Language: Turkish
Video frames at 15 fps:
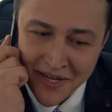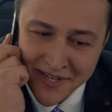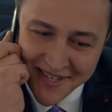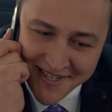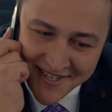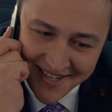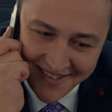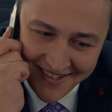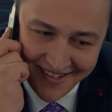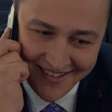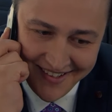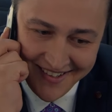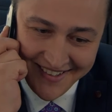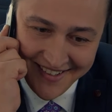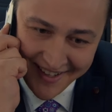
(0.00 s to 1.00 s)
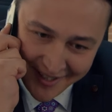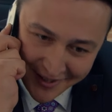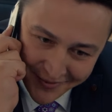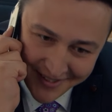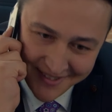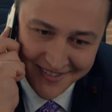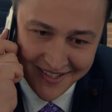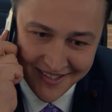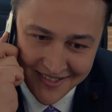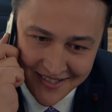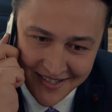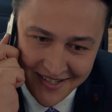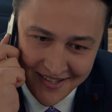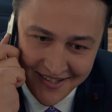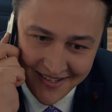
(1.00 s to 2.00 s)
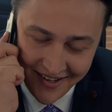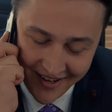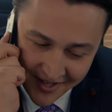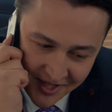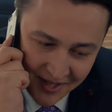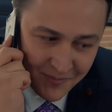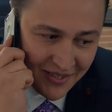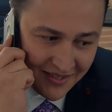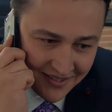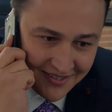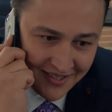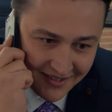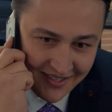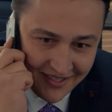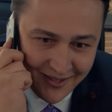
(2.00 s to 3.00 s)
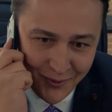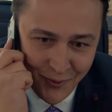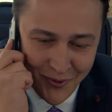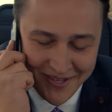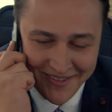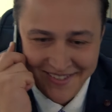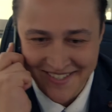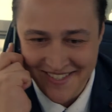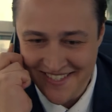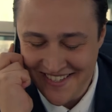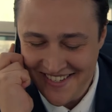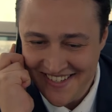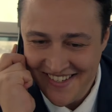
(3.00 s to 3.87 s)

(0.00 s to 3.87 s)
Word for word: başka şeylerle ilgilen kafanı dağıt. Akşam nedir ne değildir öğreniriz.